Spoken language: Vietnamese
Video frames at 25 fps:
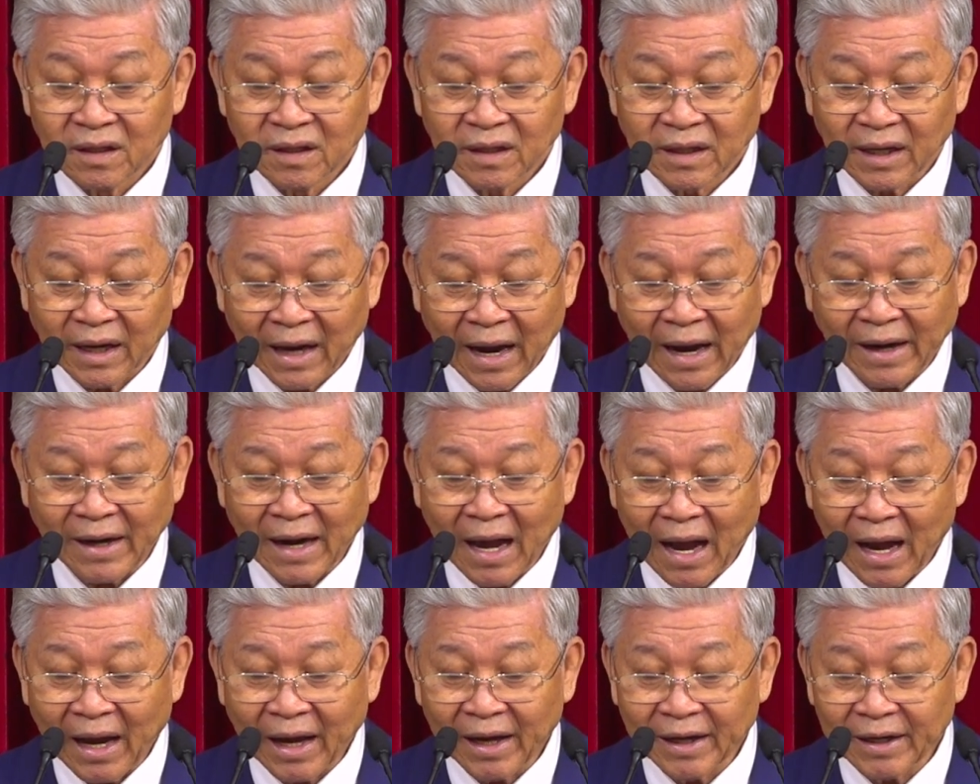ngày
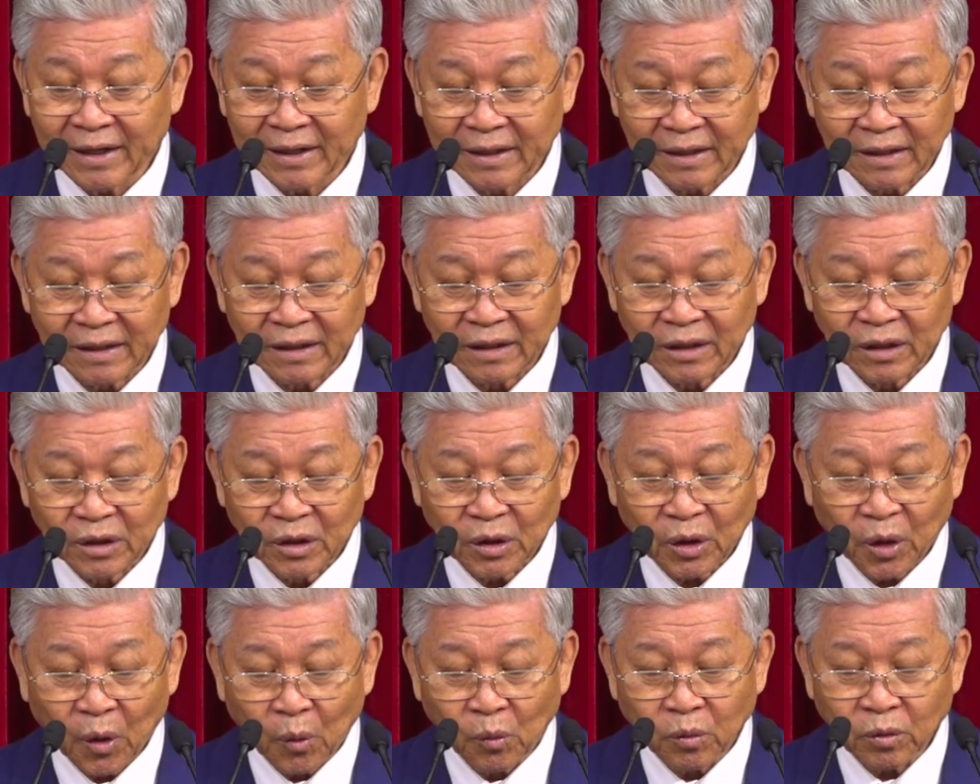nay
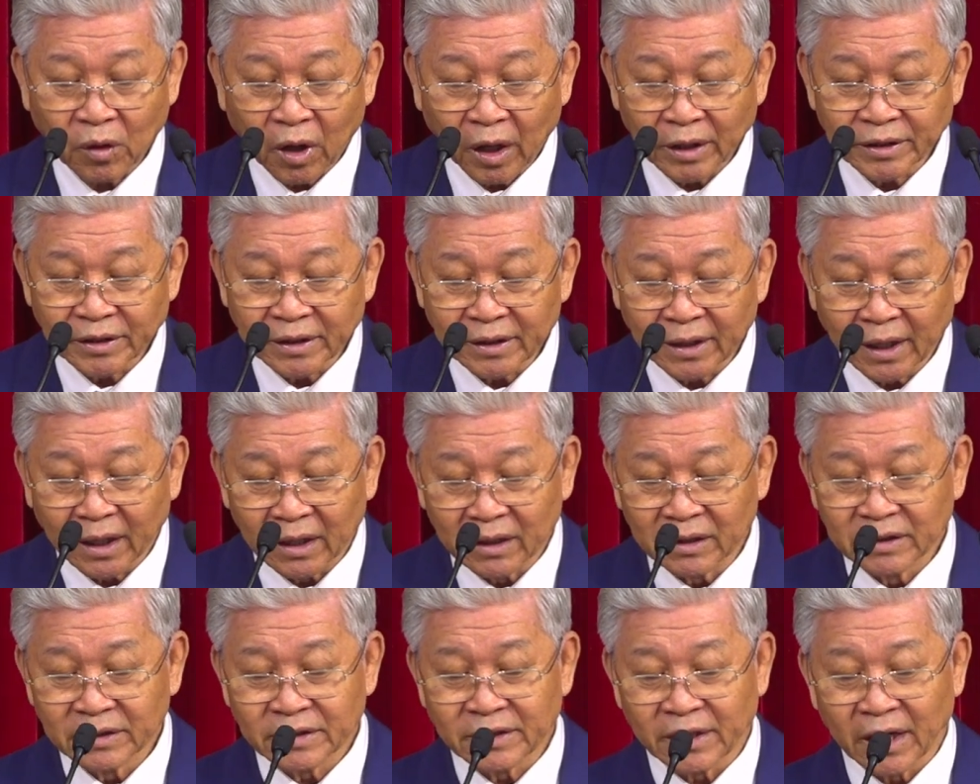cũng có
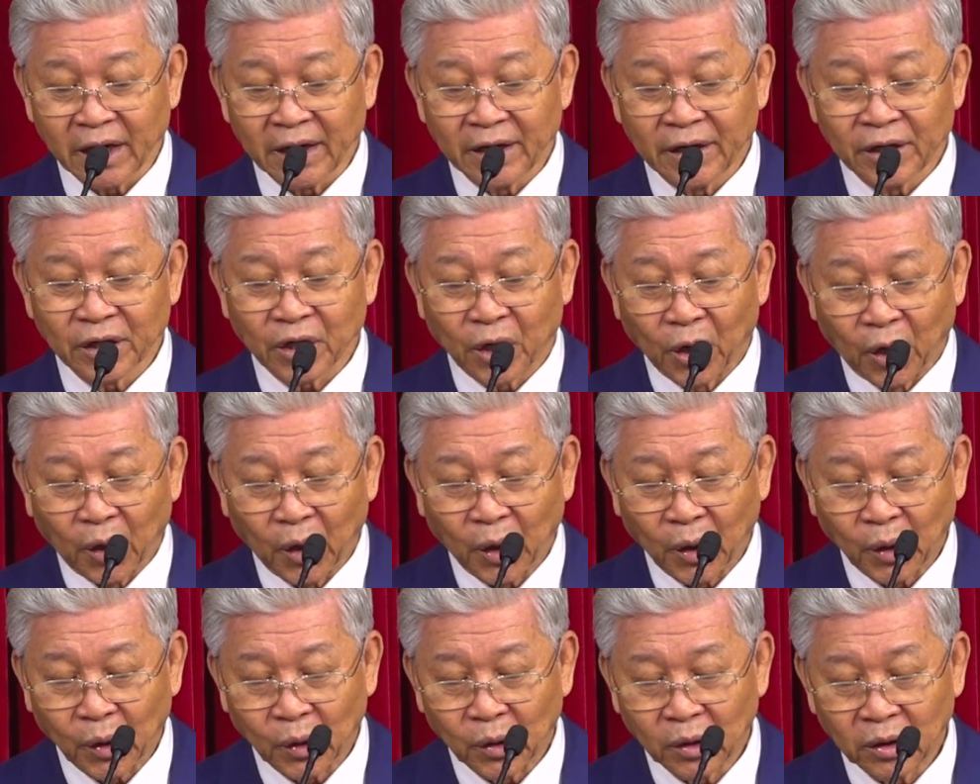những
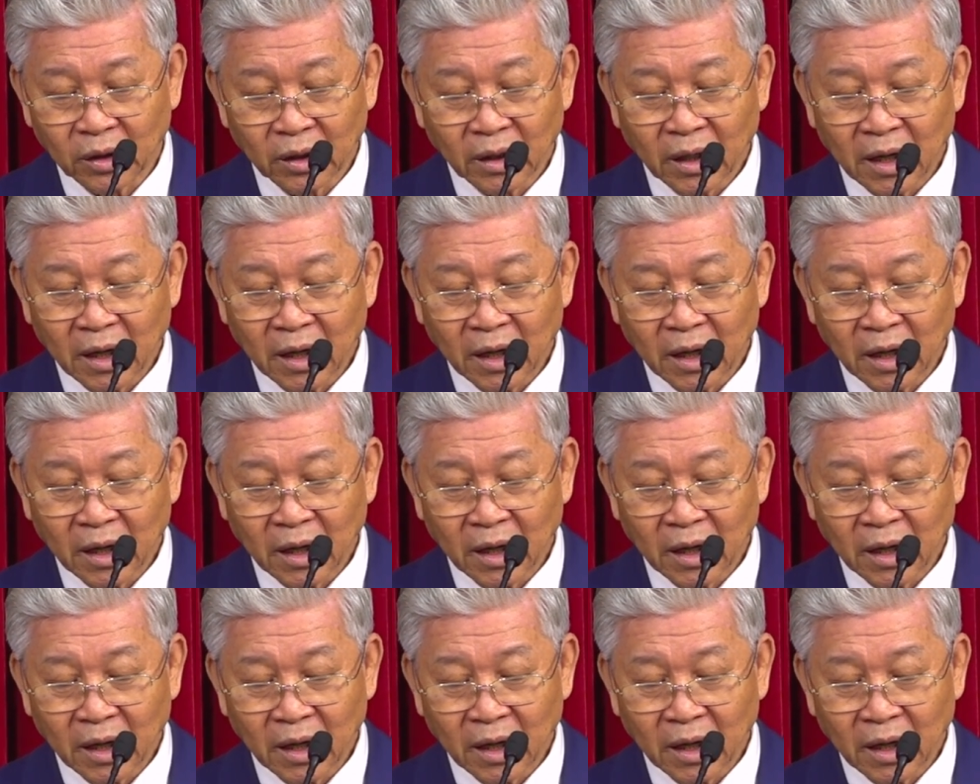Jericho